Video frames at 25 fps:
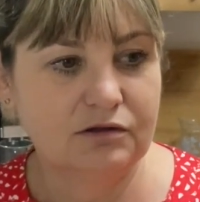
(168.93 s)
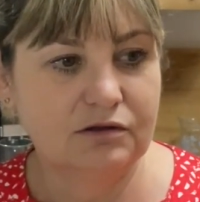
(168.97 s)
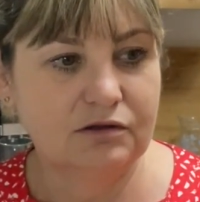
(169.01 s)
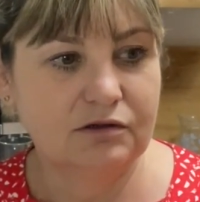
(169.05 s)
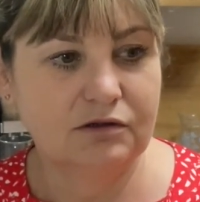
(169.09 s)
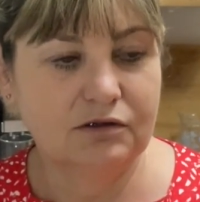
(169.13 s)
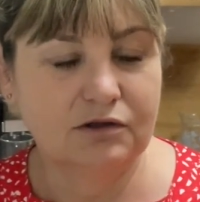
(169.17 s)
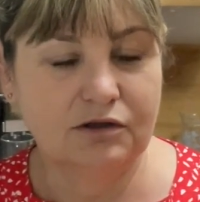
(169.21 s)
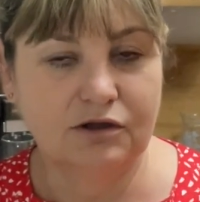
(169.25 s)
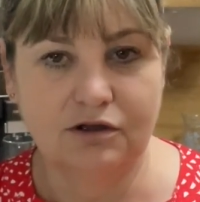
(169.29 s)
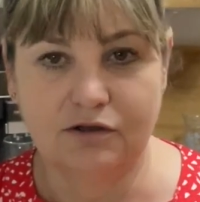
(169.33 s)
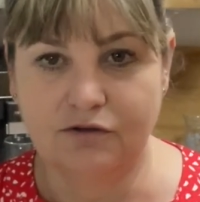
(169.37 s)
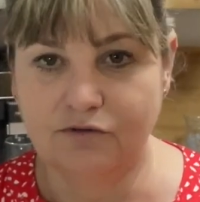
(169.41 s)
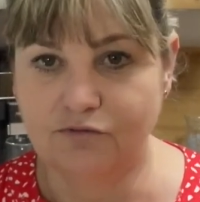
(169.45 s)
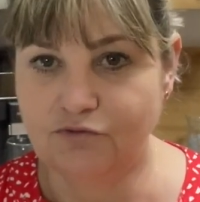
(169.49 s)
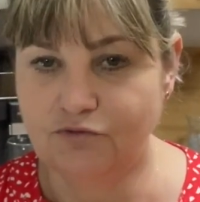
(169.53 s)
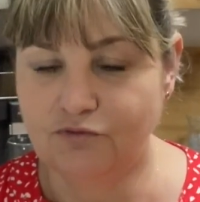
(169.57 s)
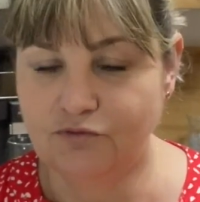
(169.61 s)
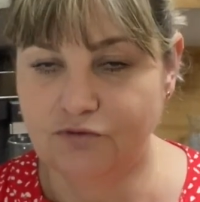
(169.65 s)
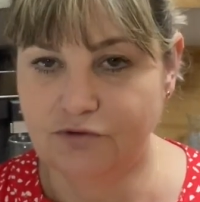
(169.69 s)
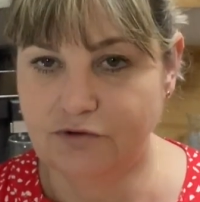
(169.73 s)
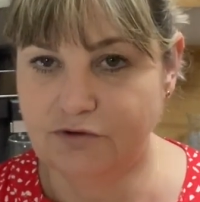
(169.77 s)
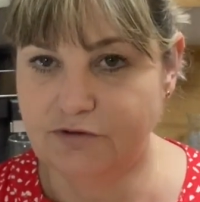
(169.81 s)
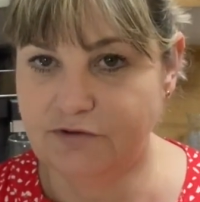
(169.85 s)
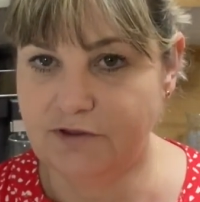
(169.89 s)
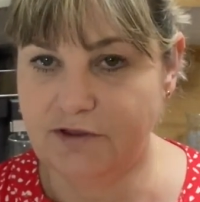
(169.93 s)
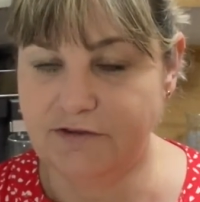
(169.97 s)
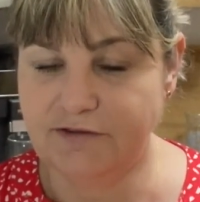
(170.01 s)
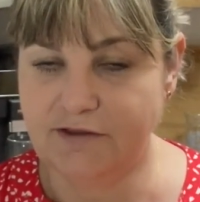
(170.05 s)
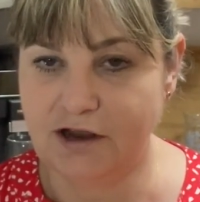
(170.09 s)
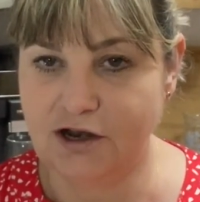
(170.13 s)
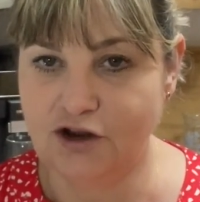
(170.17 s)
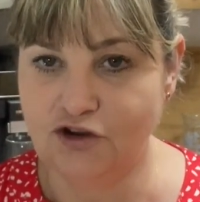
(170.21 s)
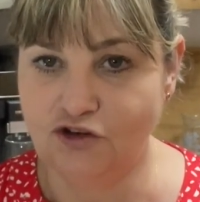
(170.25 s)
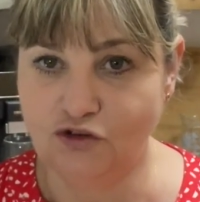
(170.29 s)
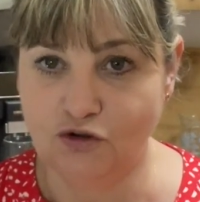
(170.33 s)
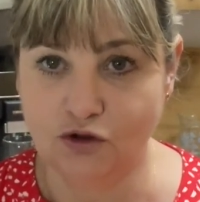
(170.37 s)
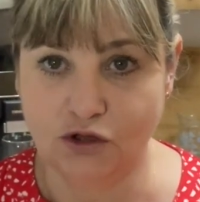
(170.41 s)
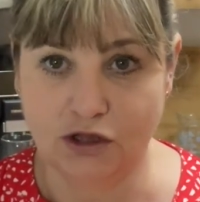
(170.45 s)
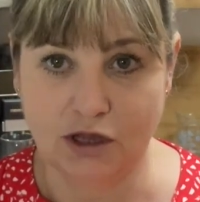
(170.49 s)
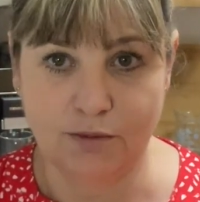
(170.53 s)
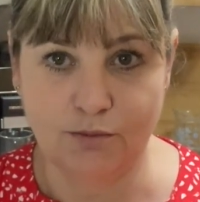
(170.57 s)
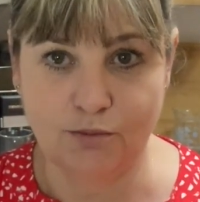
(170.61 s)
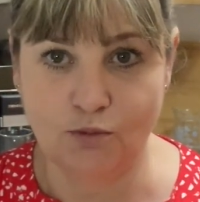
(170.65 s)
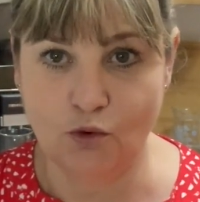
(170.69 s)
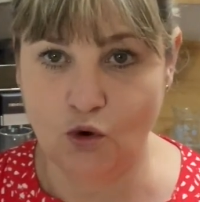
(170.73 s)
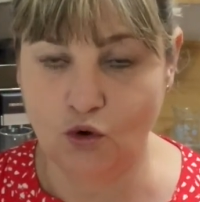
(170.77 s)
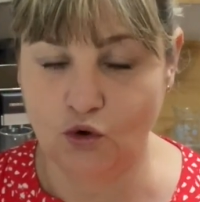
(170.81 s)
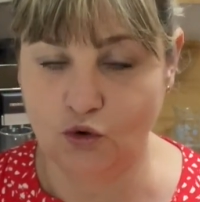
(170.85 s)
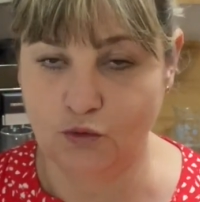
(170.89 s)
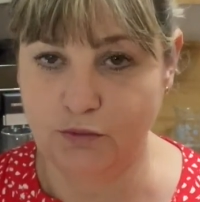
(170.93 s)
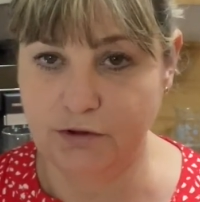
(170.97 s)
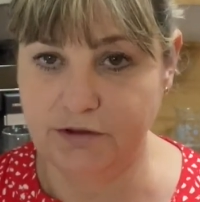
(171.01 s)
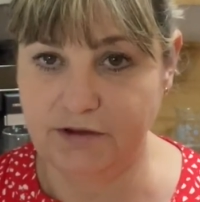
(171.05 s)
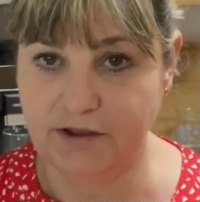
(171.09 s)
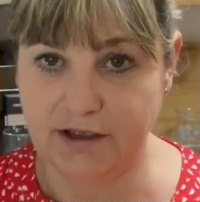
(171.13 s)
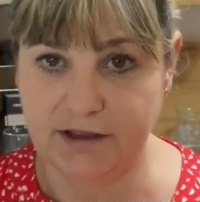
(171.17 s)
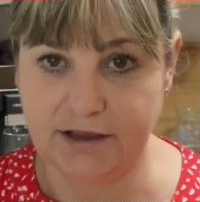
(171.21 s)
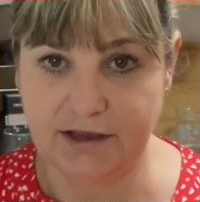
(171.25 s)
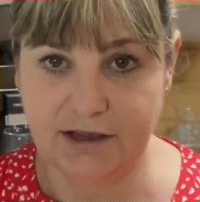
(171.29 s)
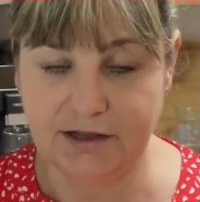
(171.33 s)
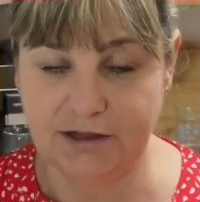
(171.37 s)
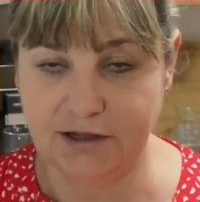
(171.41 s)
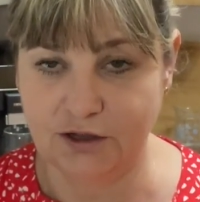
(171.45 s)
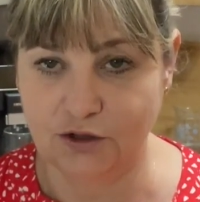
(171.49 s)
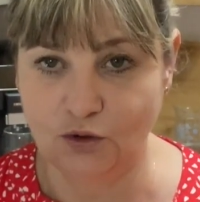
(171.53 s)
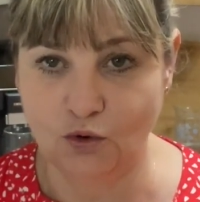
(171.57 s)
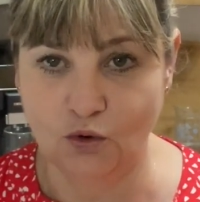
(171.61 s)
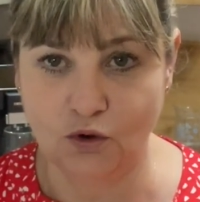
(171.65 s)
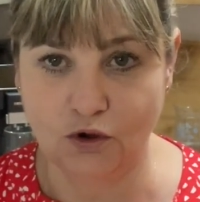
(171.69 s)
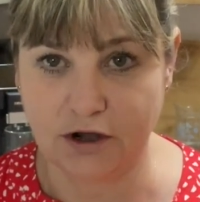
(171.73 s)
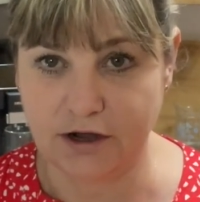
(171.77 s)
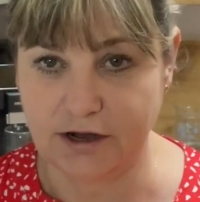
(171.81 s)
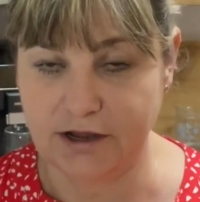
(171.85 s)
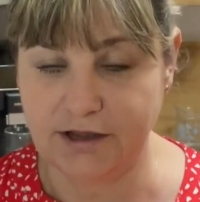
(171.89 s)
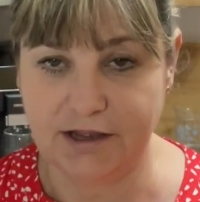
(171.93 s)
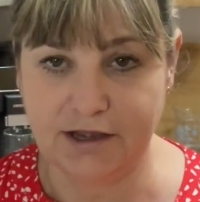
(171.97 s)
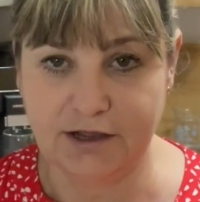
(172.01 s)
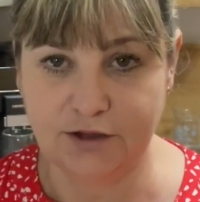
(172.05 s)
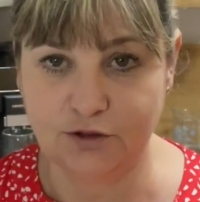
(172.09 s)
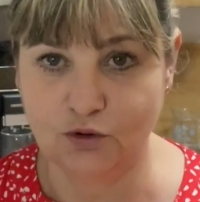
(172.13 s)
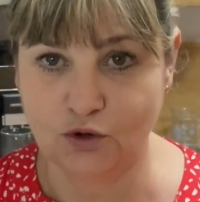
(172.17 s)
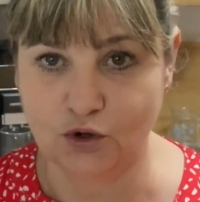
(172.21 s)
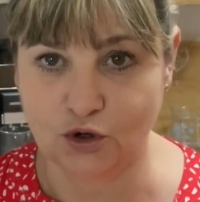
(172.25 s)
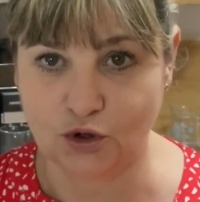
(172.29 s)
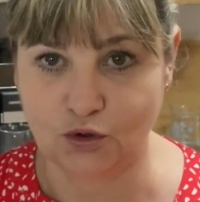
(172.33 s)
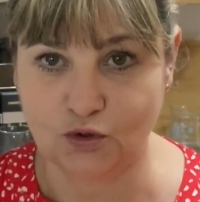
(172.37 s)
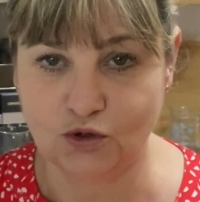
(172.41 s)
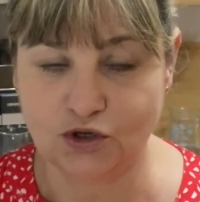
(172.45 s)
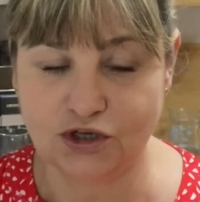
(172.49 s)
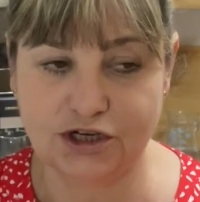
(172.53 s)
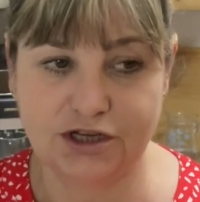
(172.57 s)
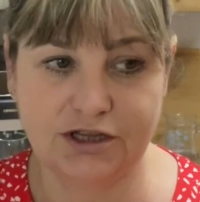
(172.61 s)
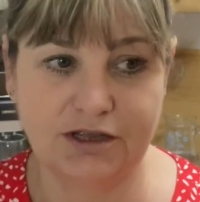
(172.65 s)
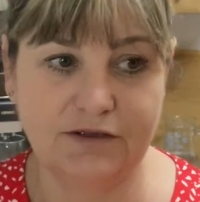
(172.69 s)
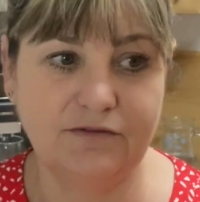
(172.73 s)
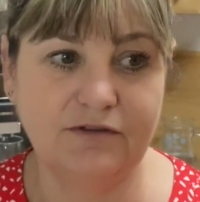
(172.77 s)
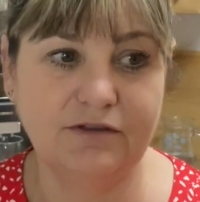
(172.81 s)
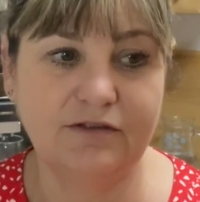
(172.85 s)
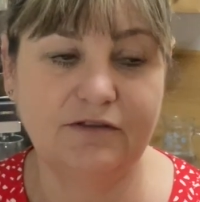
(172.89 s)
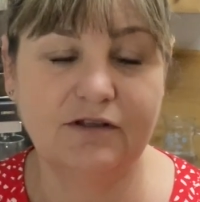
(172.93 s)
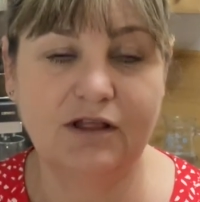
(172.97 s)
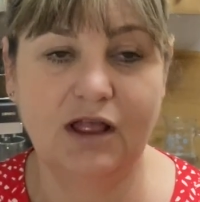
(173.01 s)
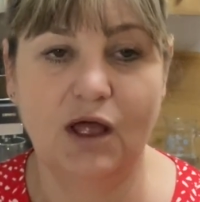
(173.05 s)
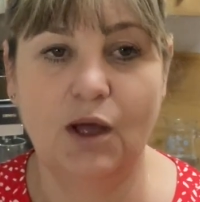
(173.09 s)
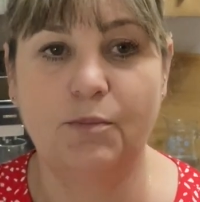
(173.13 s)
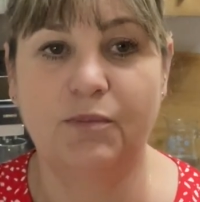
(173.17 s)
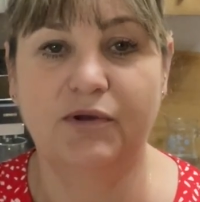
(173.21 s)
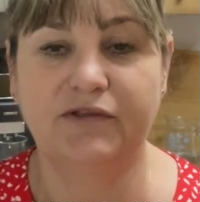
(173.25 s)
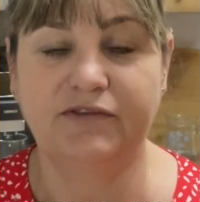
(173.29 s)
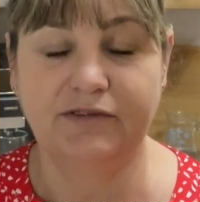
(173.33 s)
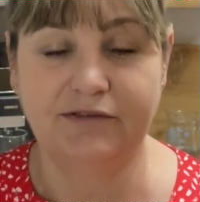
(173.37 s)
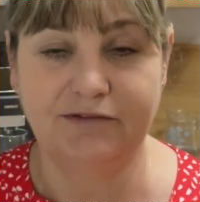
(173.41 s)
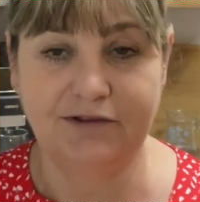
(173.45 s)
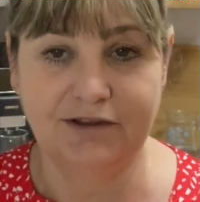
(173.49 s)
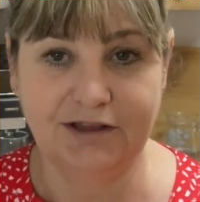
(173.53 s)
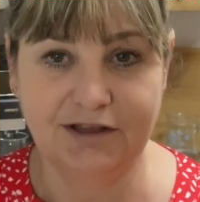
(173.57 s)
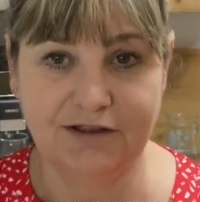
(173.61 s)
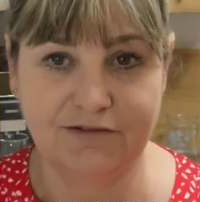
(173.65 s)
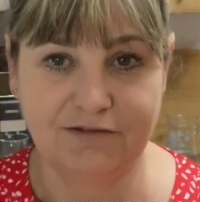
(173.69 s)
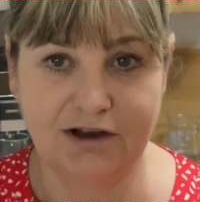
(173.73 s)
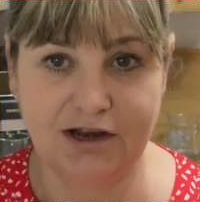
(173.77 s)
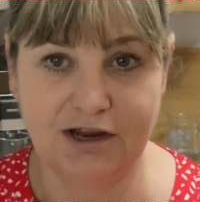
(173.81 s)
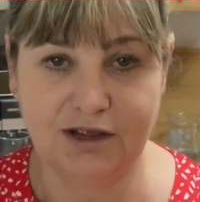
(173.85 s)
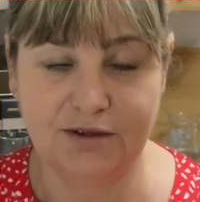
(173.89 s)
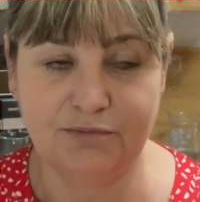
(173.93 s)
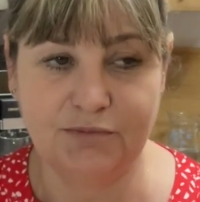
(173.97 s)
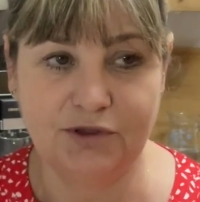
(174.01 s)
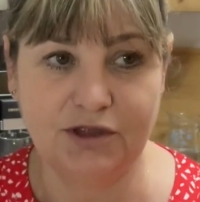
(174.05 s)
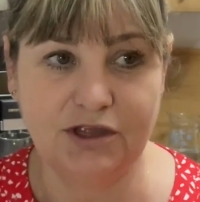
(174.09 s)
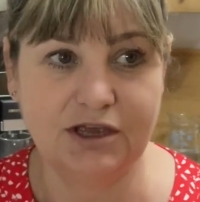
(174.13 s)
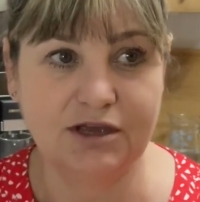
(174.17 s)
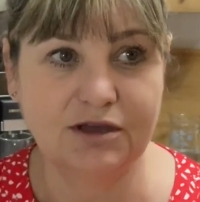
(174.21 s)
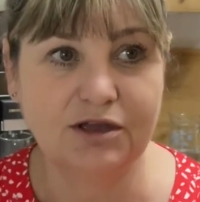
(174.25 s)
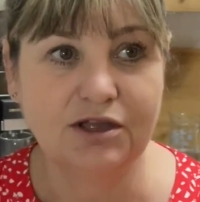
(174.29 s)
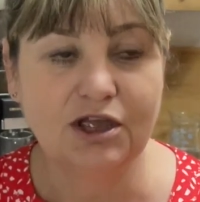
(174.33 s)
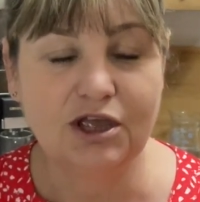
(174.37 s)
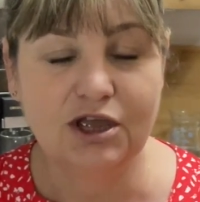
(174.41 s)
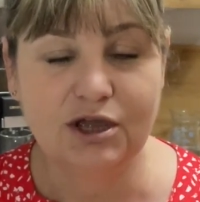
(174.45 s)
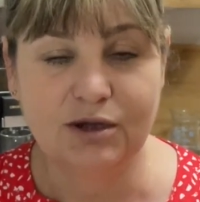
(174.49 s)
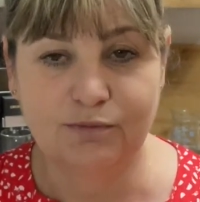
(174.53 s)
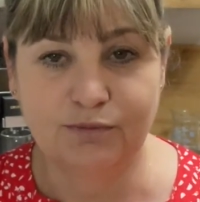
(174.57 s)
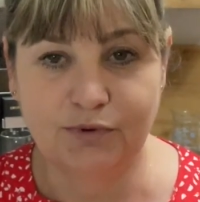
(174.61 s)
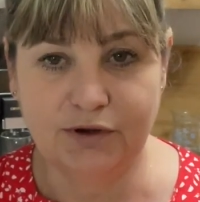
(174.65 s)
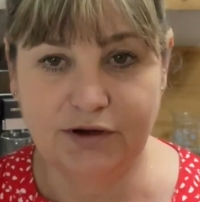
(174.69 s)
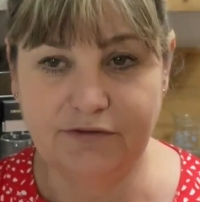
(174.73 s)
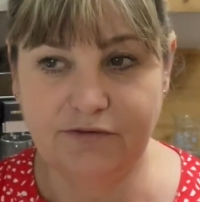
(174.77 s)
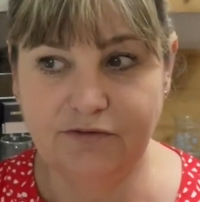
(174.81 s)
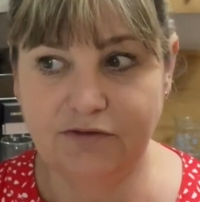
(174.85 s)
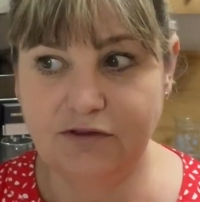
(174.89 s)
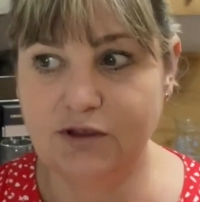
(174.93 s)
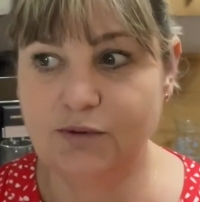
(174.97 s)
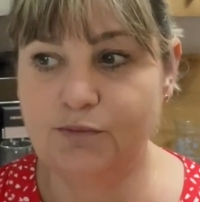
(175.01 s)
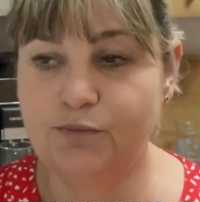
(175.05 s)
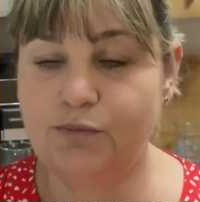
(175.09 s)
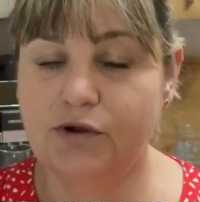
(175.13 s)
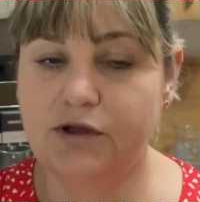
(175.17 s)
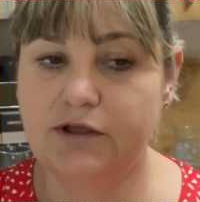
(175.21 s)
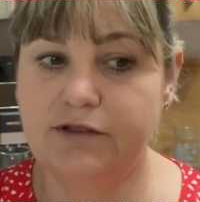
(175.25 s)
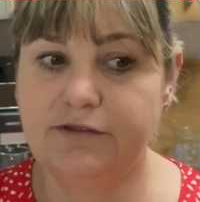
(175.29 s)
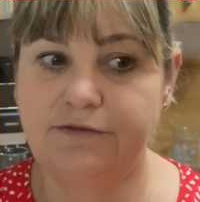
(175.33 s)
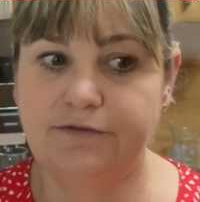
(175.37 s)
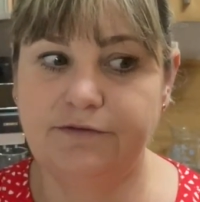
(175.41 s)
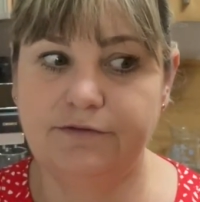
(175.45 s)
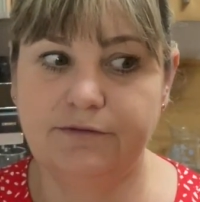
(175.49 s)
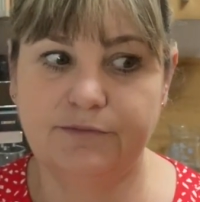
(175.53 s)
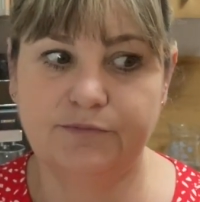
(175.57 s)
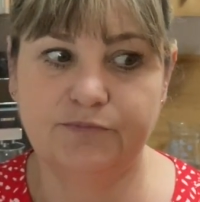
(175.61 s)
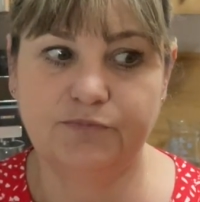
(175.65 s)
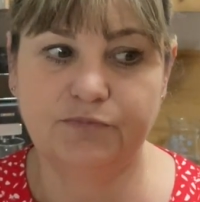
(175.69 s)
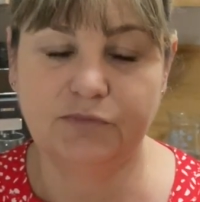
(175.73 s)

А, сказали, что там могут быть какие-то норы, я нор тоже не видела, посоветовали мне присыпать